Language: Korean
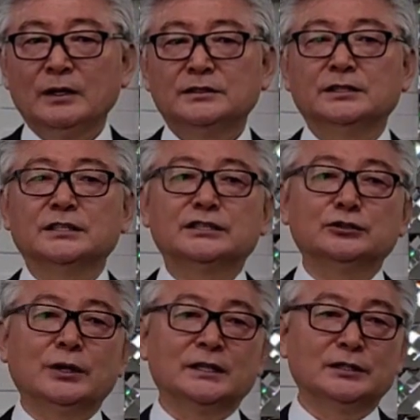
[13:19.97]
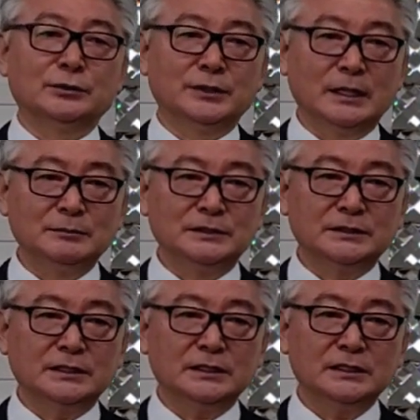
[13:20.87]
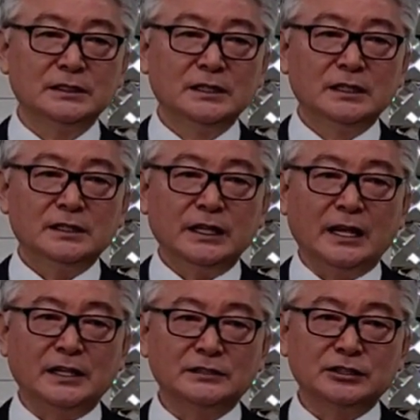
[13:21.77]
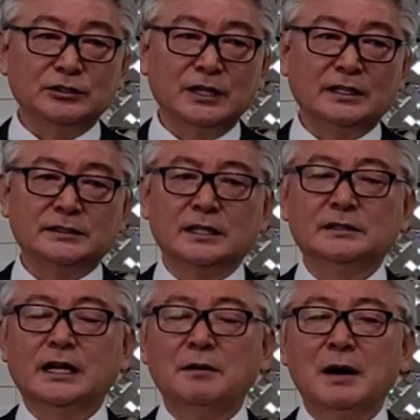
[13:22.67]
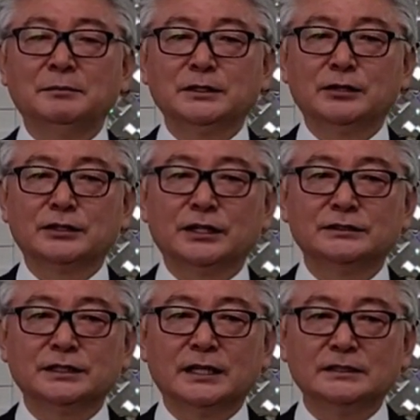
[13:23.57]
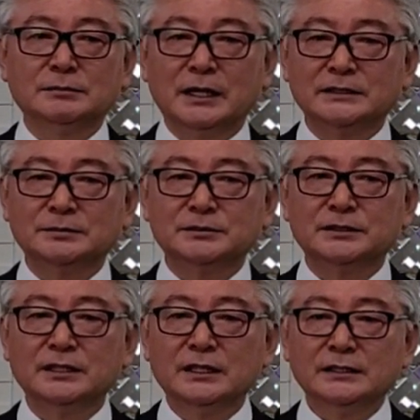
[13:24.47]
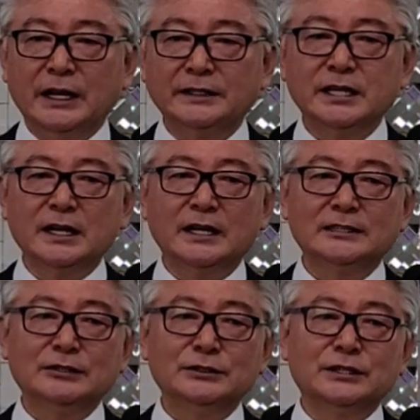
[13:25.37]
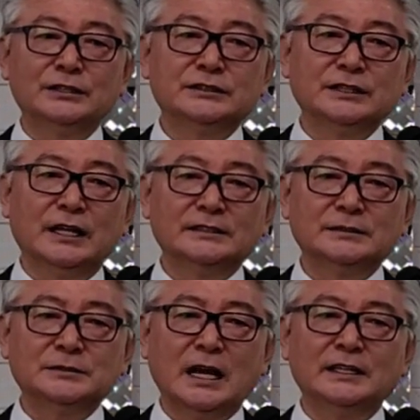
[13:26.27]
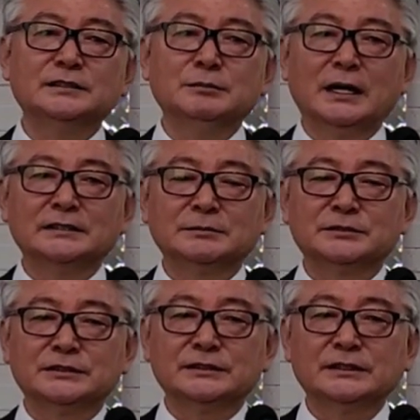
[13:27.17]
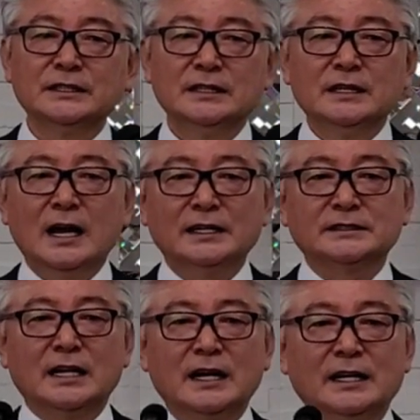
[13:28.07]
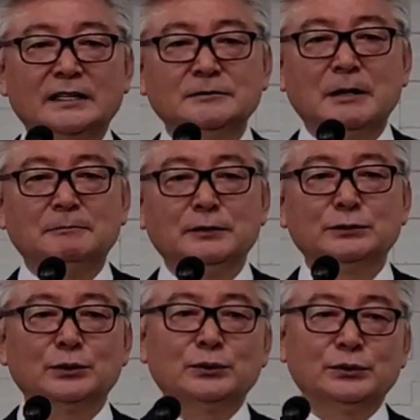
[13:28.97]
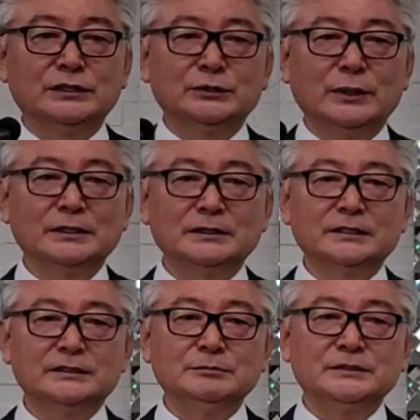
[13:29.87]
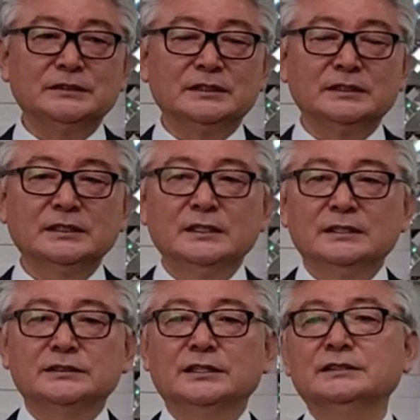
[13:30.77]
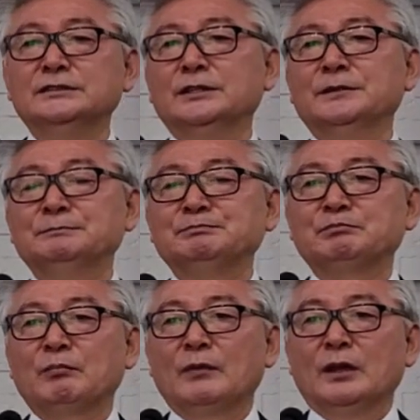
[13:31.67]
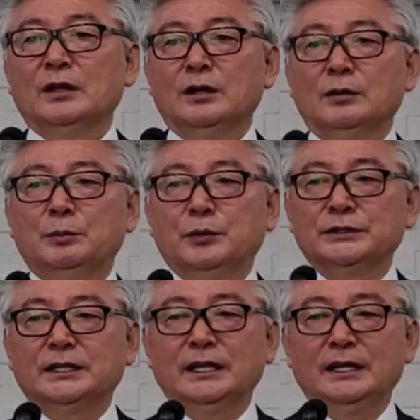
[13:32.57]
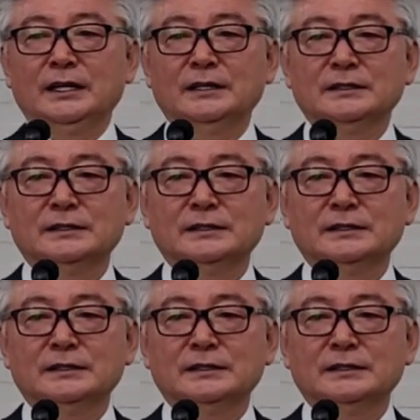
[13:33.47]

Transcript: 저는 기도하기를 원합니다. 내 결정을 내 마음대로 결정하지 마십시오. 내 생각대로 결정하지 마십시오. 항상 하나님 앞에 놓고 기도하는 것입니다. 저는요 어, 볼때